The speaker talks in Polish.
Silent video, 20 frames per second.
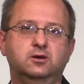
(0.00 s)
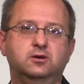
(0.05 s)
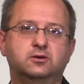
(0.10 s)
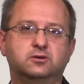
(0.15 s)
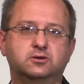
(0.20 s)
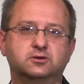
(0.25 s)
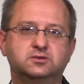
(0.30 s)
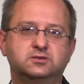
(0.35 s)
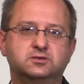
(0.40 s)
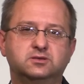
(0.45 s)

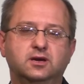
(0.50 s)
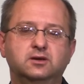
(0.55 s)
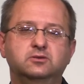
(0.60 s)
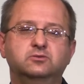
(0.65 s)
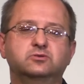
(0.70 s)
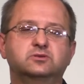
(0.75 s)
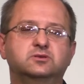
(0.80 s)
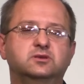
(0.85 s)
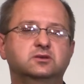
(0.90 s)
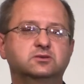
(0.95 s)

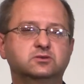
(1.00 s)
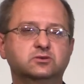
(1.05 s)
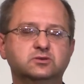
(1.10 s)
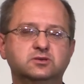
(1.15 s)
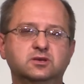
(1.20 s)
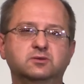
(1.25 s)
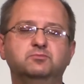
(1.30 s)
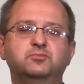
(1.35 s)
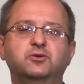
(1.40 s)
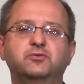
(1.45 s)
rozstaniu z
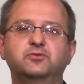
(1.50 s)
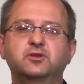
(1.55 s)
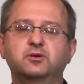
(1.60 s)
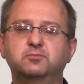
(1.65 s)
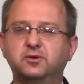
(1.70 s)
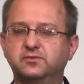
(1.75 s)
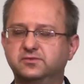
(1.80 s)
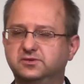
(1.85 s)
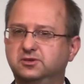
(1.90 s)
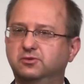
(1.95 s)
Jezusem, po
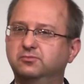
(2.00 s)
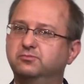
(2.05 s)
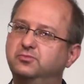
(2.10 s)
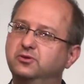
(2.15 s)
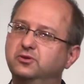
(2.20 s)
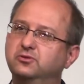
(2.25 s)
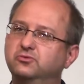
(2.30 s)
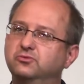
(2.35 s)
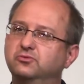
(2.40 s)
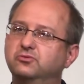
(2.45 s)

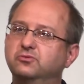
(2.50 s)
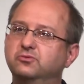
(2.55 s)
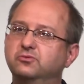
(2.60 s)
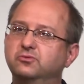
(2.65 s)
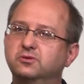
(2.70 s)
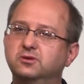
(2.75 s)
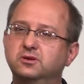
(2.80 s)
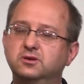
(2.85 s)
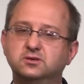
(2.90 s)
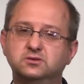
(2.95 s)
wniebowstąpieniu
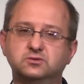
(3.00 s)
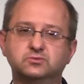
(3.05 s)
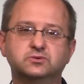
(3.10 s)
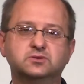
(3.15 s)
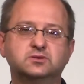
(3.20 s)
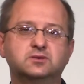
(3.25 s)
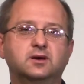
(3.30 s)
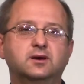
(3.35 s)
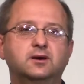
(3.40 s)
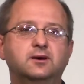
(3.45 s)

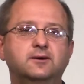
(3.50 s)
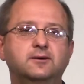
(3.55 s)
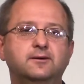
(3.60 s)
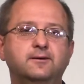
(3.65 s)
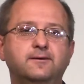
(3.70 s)
Jezusa.